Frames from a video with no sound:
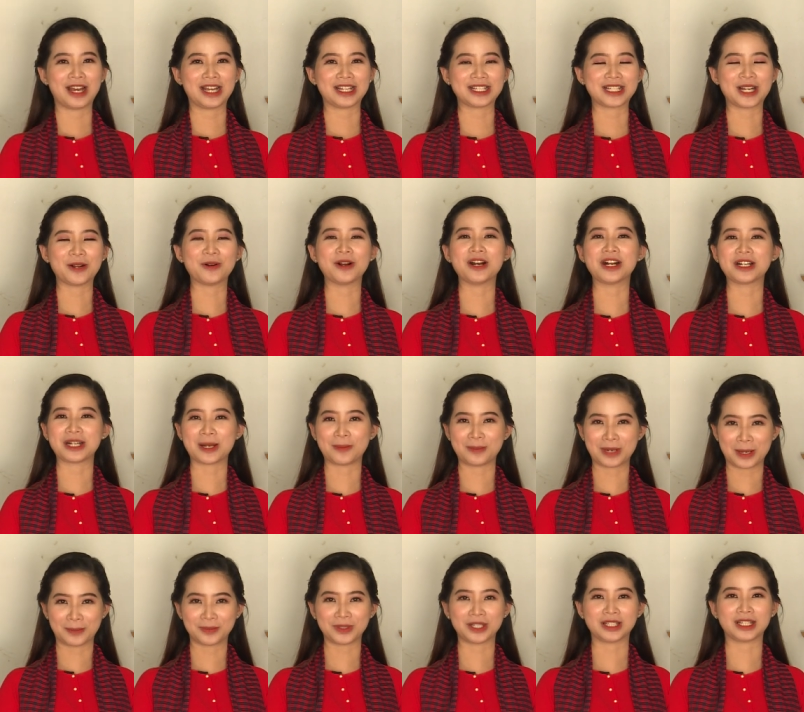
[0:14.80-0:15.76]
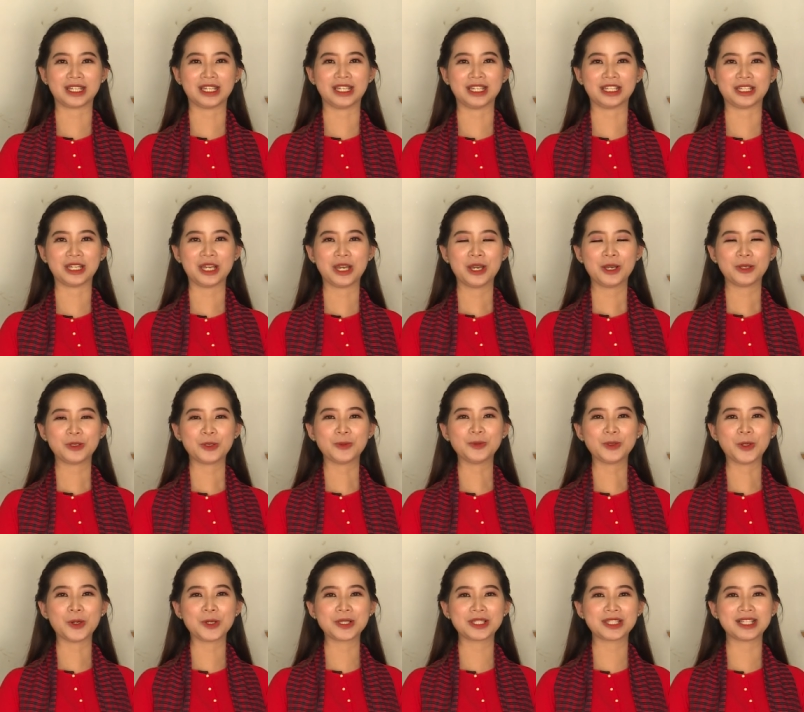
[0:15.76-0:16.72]
Và sau hơn 5 năm thực hiện,
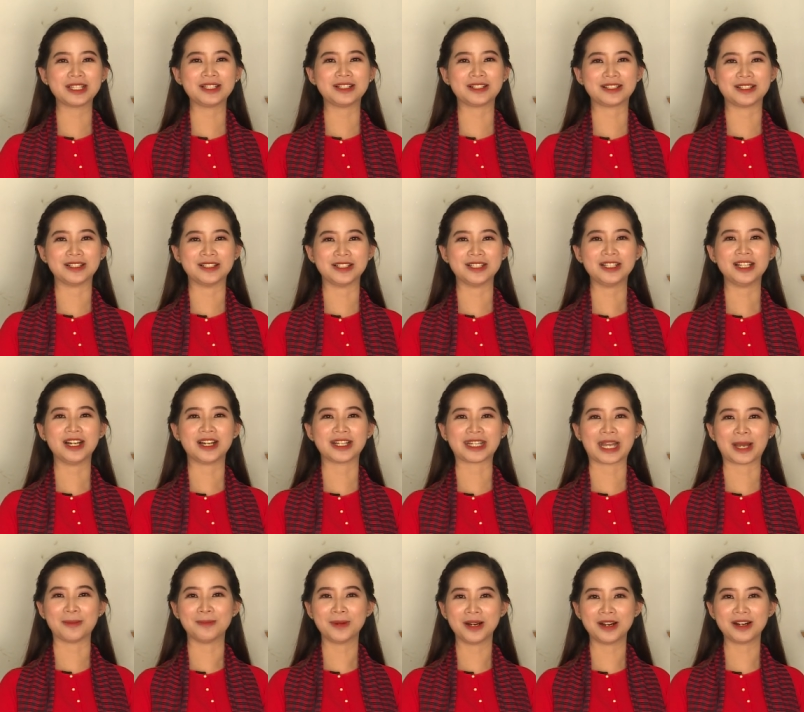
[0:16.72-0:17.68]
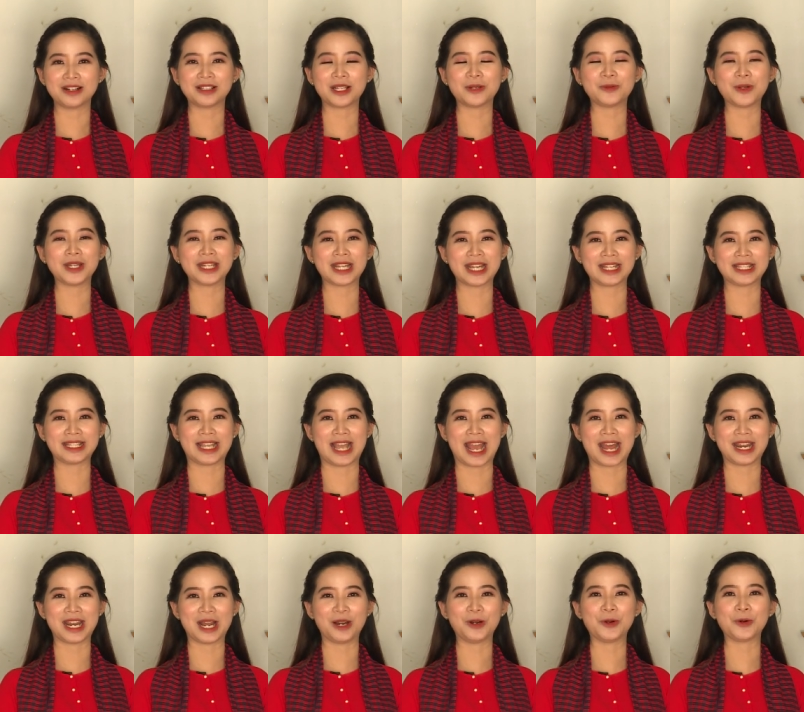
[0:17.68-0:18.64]
chúng tôi xin được gửi lời cảm ơn đến quý khán
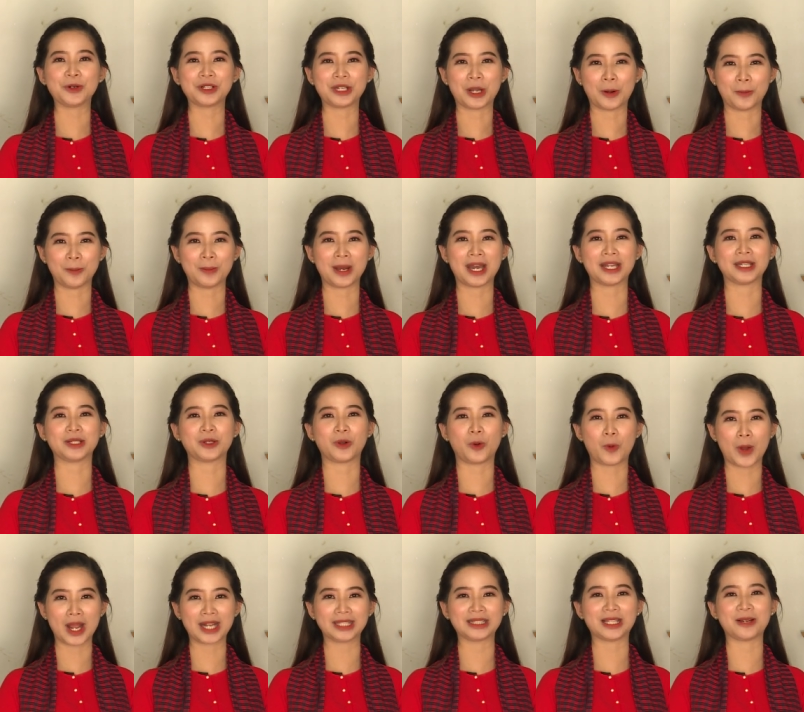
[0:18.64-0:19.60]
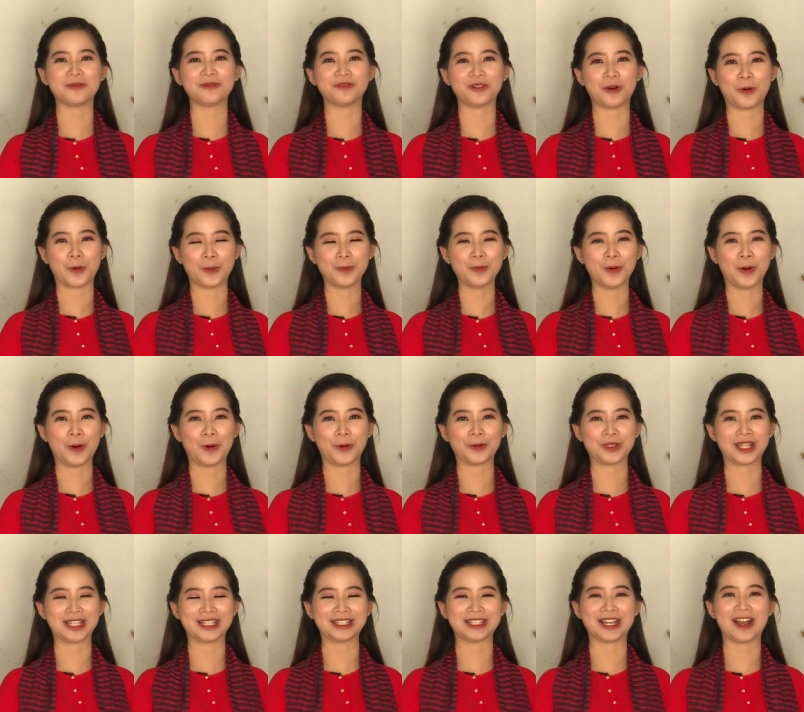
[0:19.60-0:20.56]
giả đã luôn đồng hành, quan tâm và ủng hộ
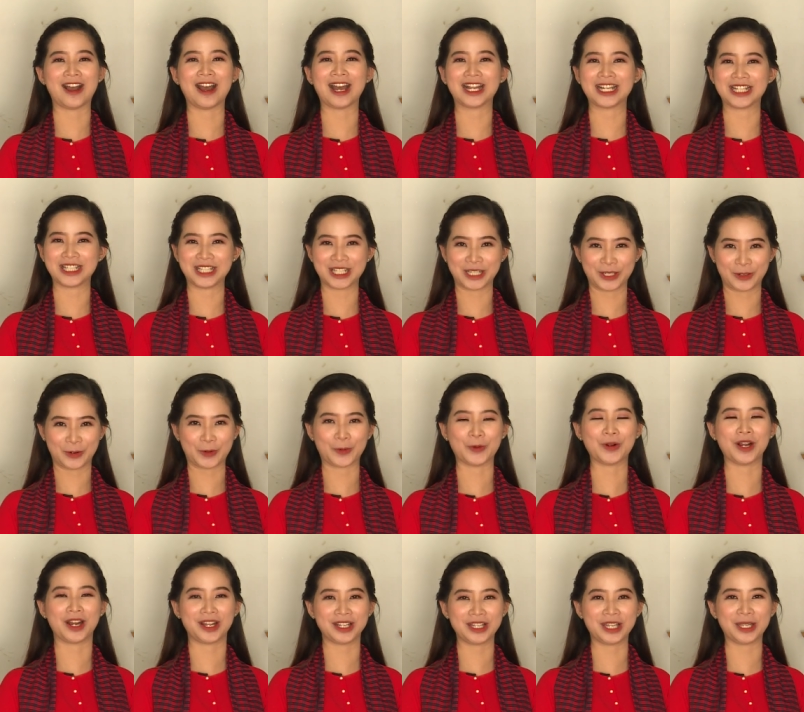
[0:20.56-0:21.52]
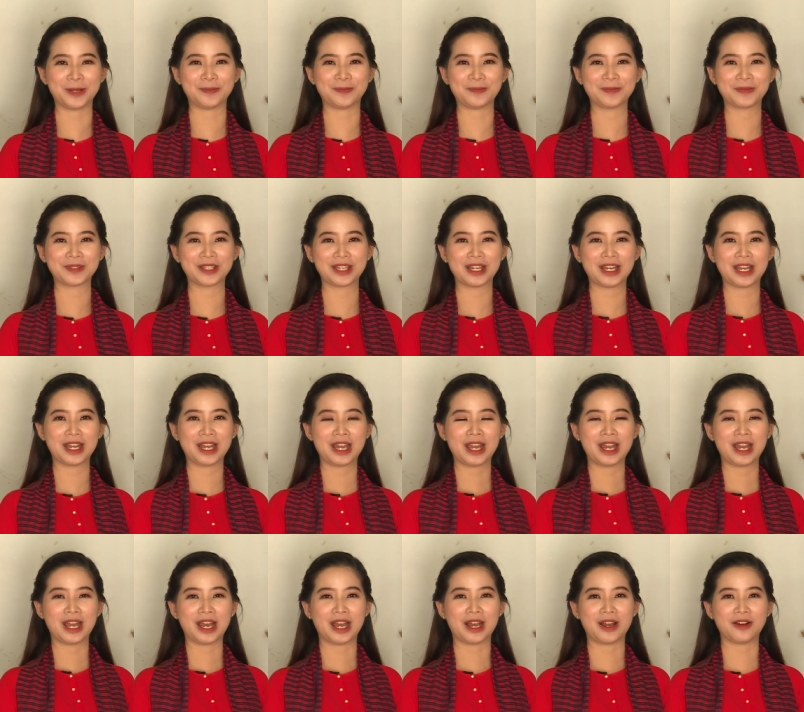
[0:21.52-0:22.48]
dành cho hành trình của khởi nghiệp.
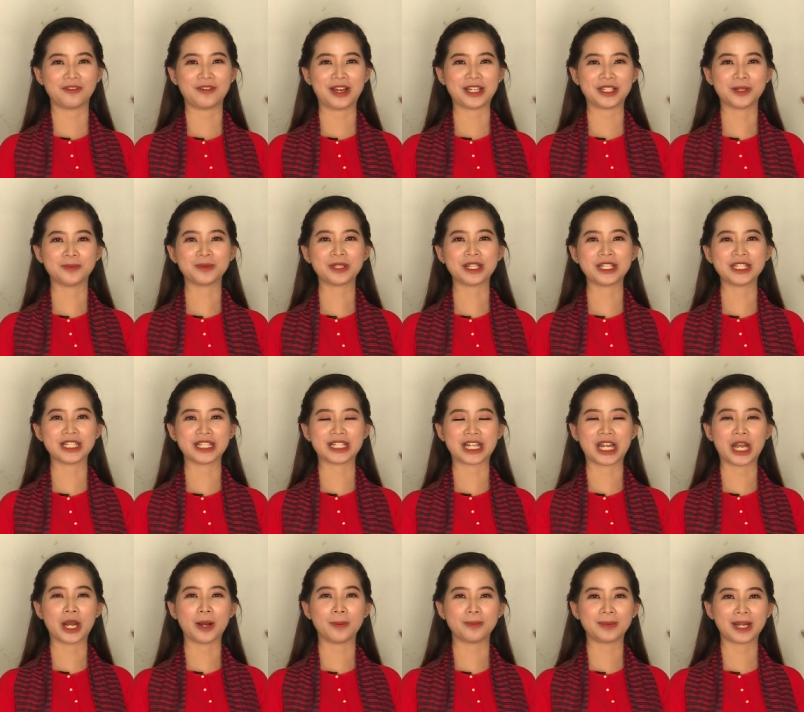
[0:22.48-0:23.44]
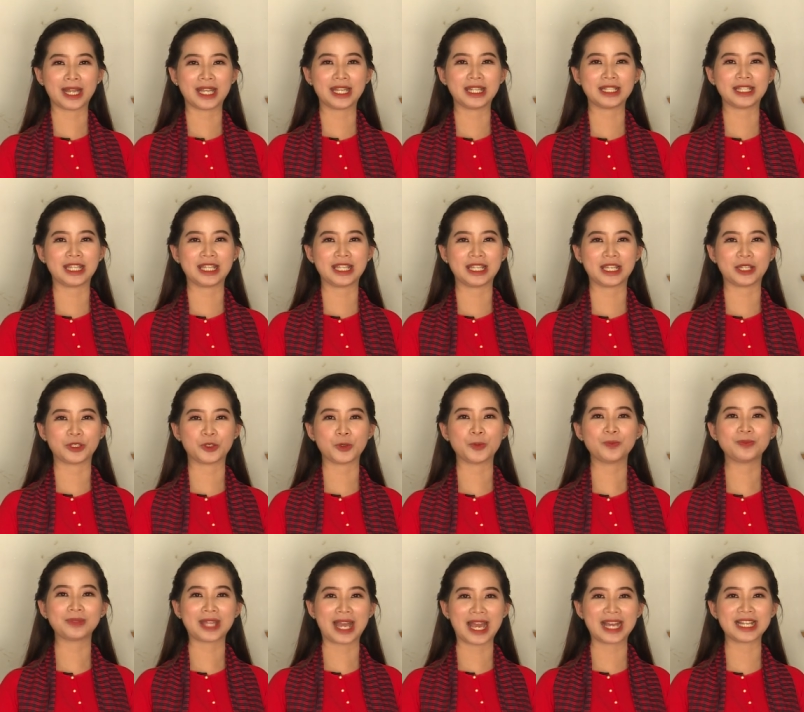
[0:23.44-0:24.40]
Và trong chương trình ngày hôm nay thì
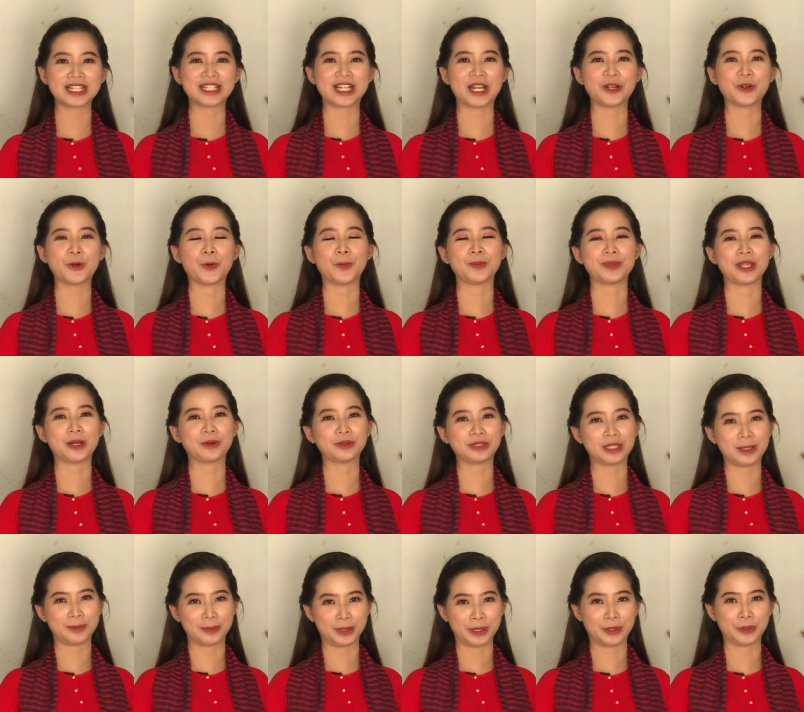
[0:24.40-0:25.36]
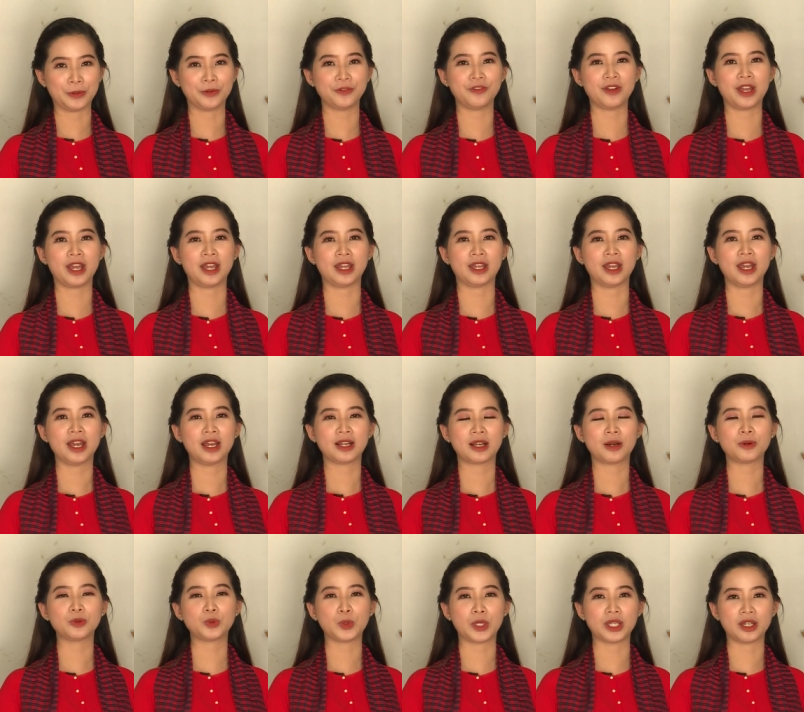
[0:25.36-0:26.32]
chúng ta sẽ cùng nhau tìm hiểu về
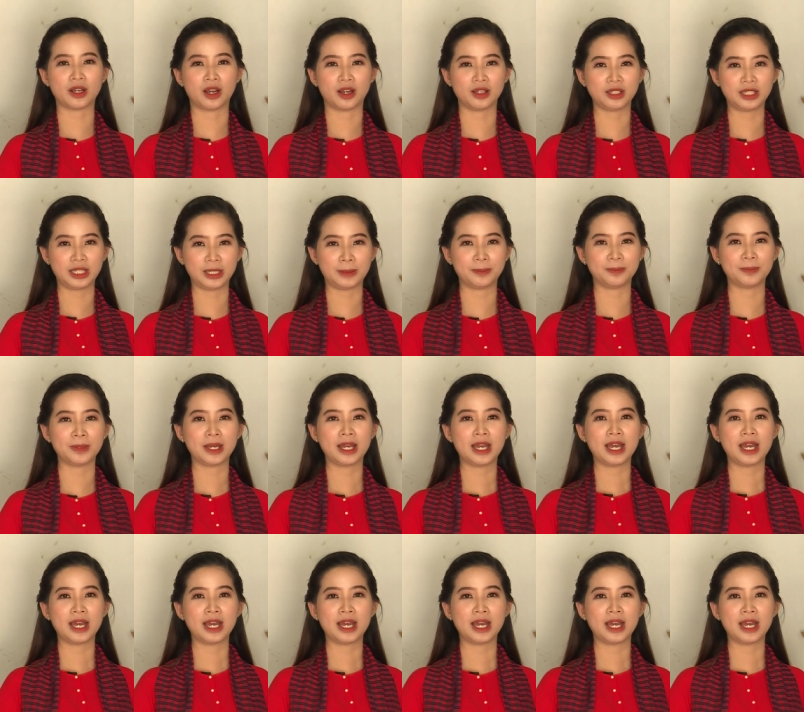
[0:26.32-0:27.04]
câu chuyện khởi nghiệp